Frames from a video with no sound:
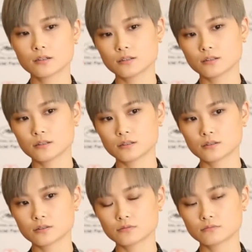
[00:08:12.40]

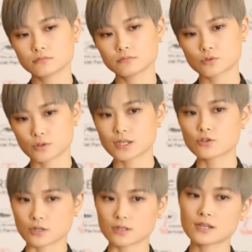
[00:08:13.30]
呃，所以在
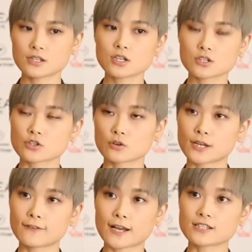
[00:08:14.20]
选择在这个时
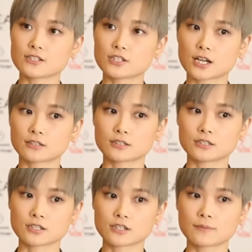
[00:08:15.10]
候来发行这样的一
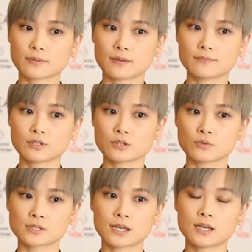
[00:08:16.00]
张唱片，并且
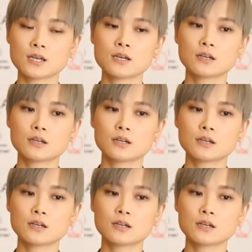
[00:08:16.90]
我在